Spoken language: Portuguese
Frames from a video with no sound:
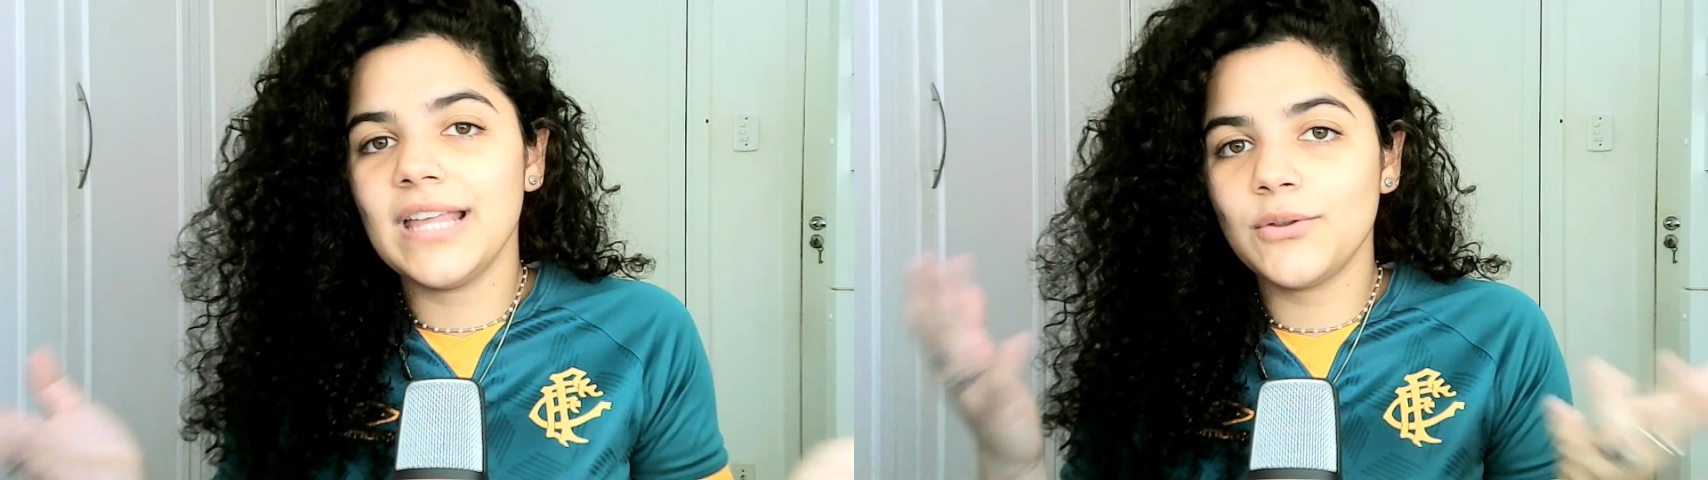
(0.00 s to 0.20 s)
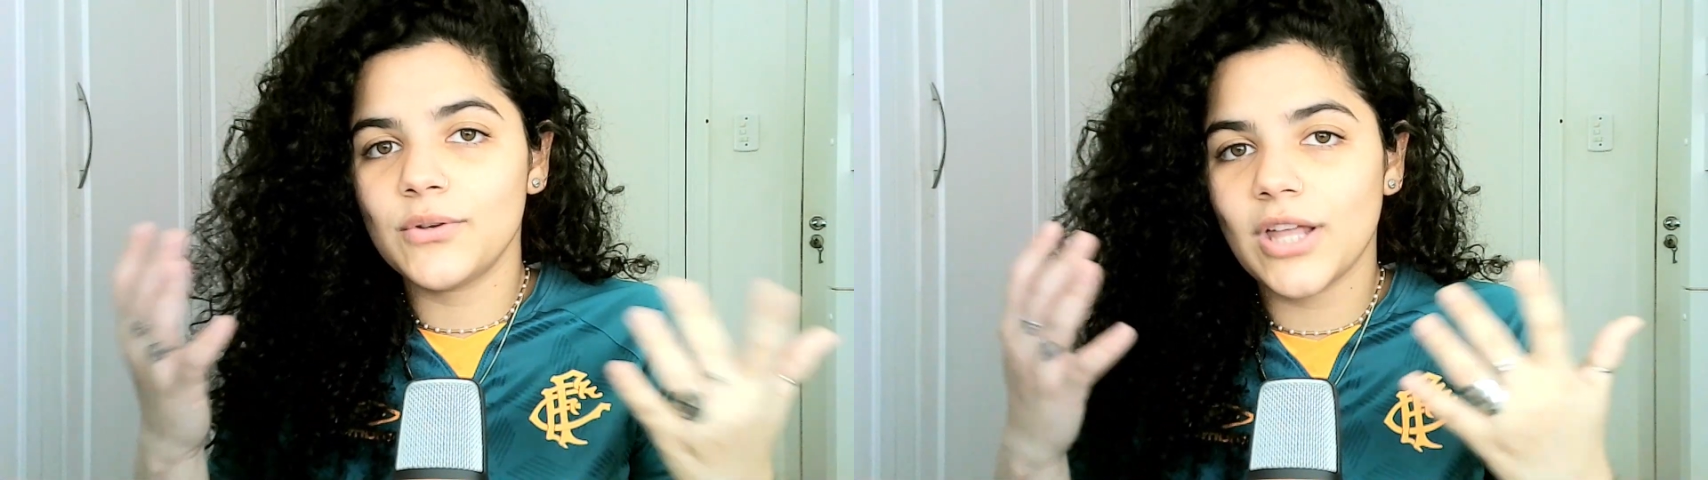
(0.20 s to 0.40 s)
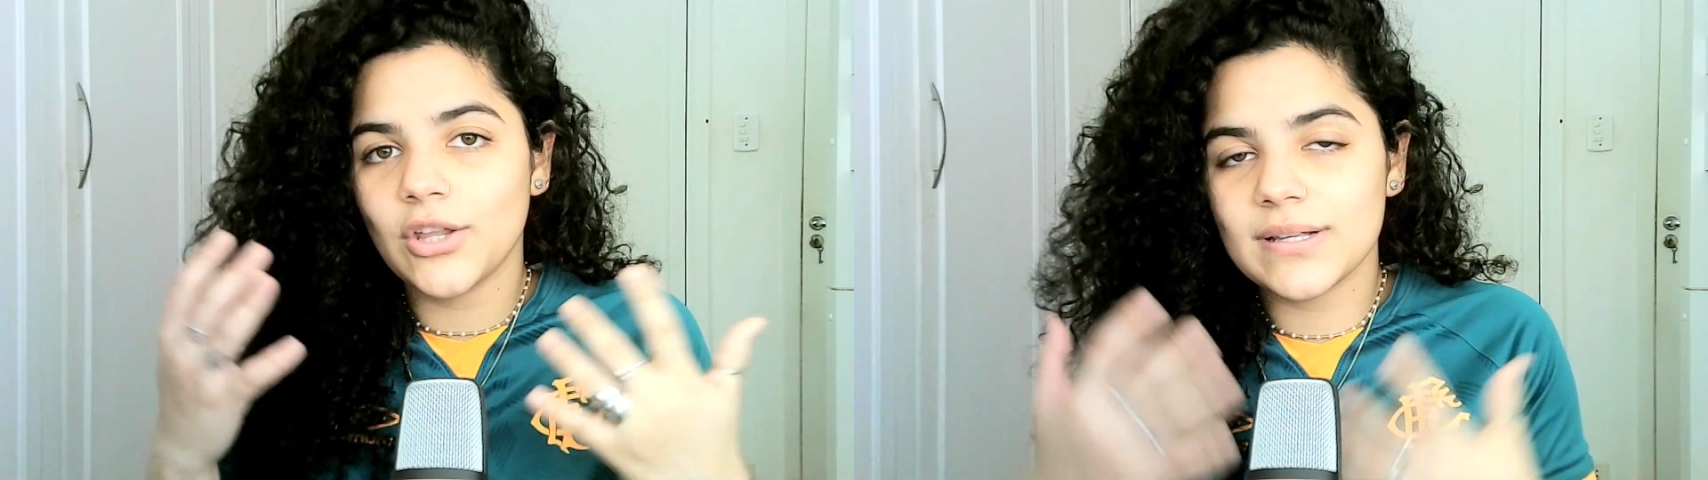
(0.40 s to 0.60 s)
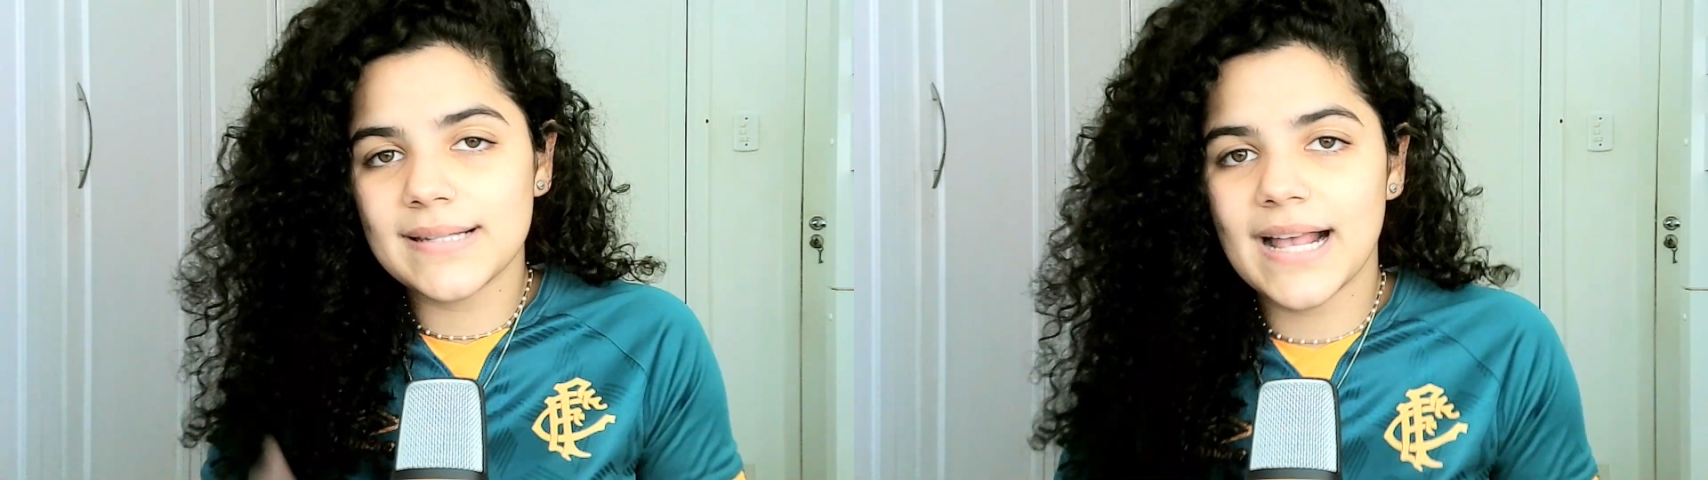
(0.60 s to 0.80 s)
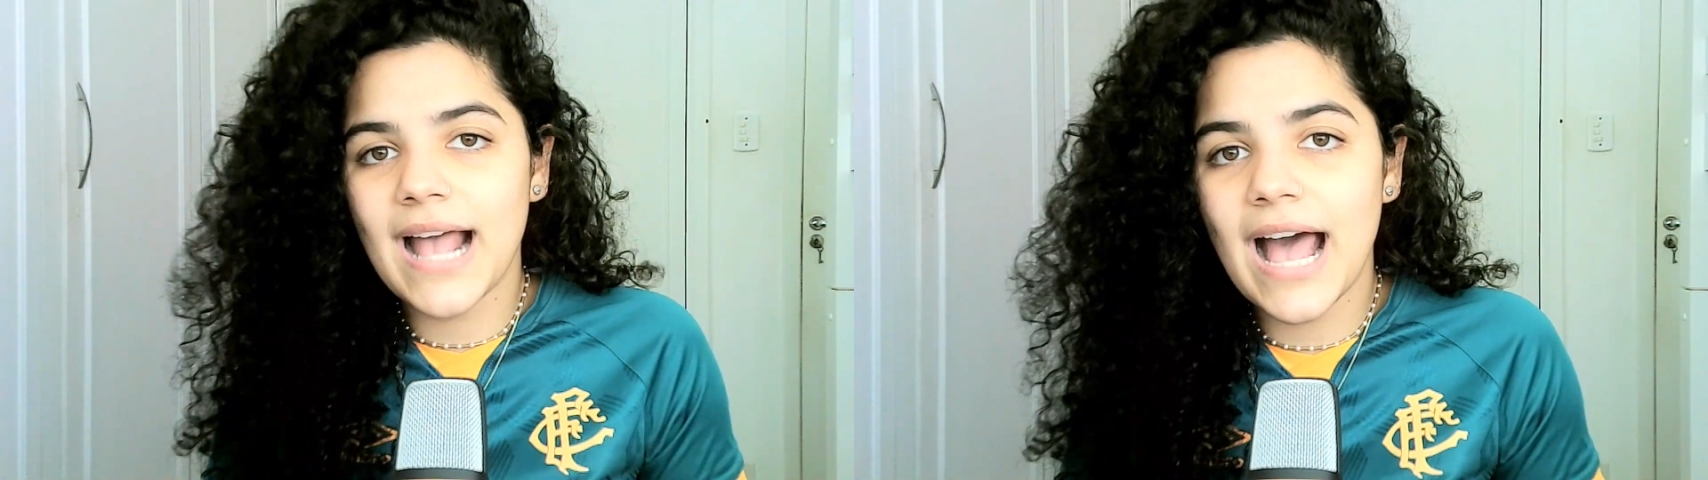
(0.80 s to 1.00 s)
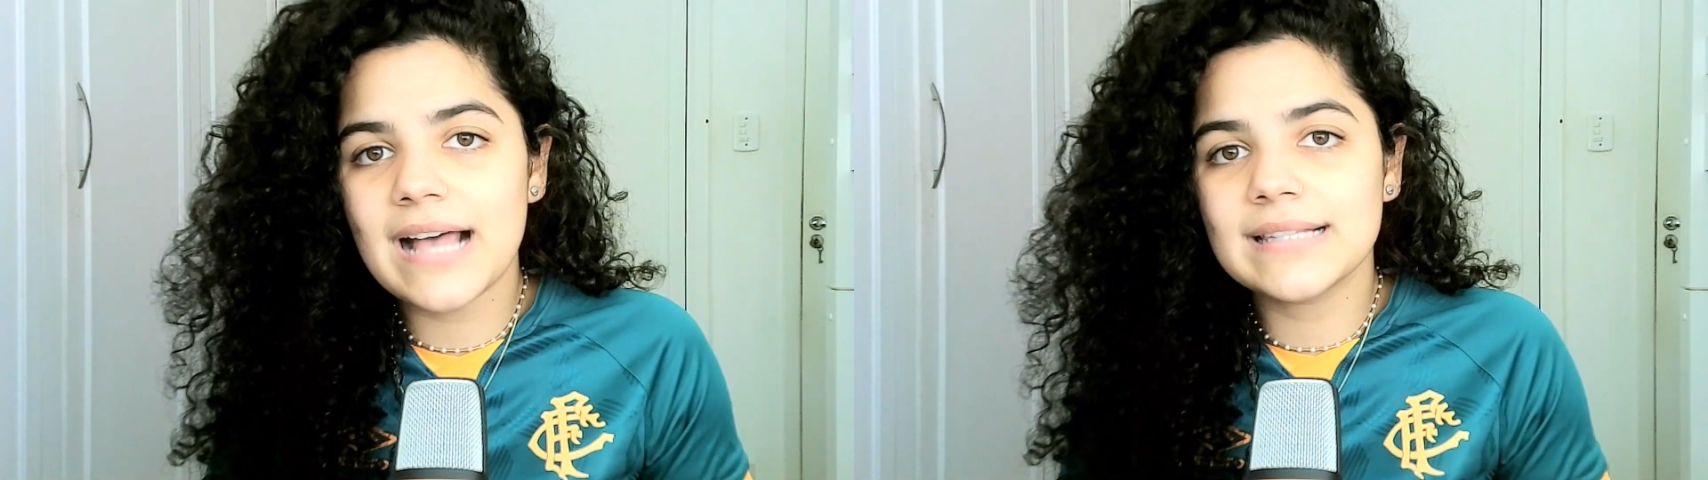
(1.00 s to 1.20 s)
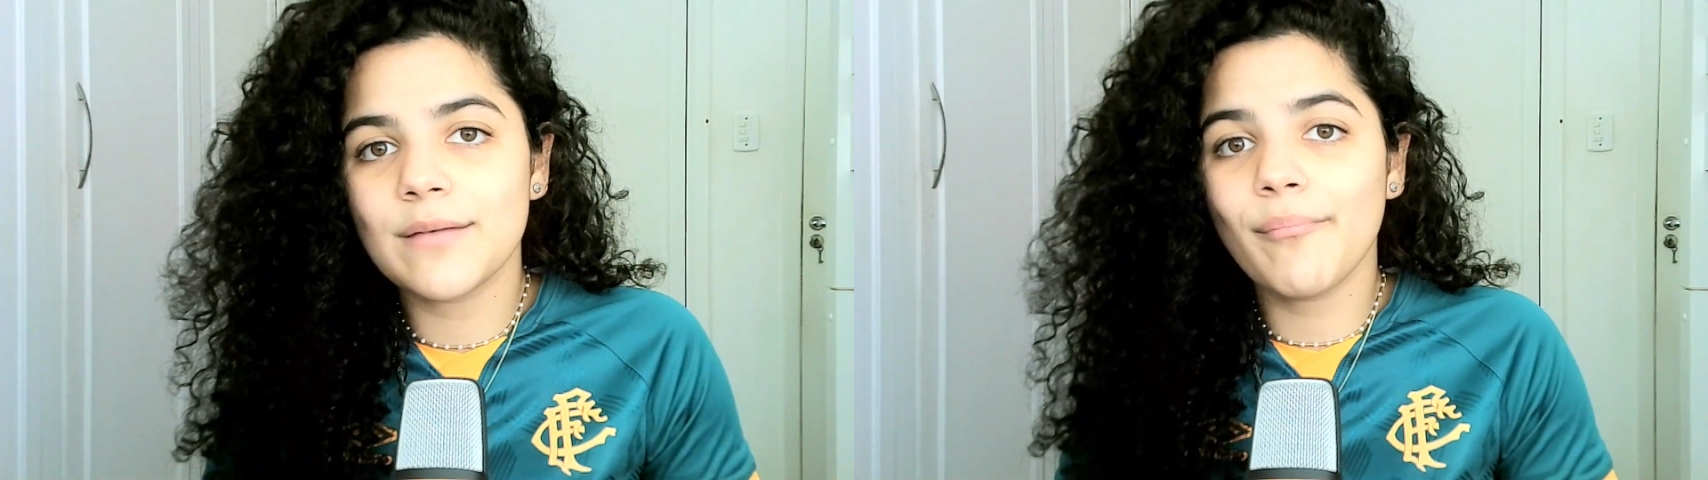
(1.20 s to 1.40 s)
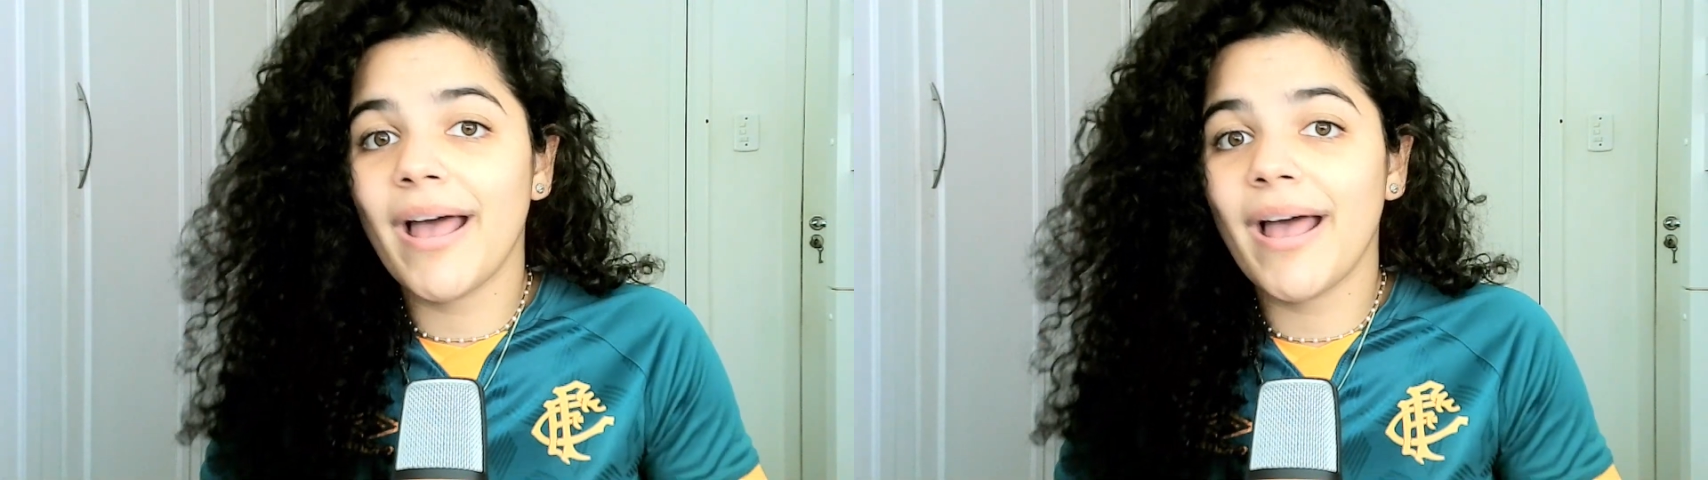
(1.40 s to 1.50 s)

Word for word: dentro da nossa casa,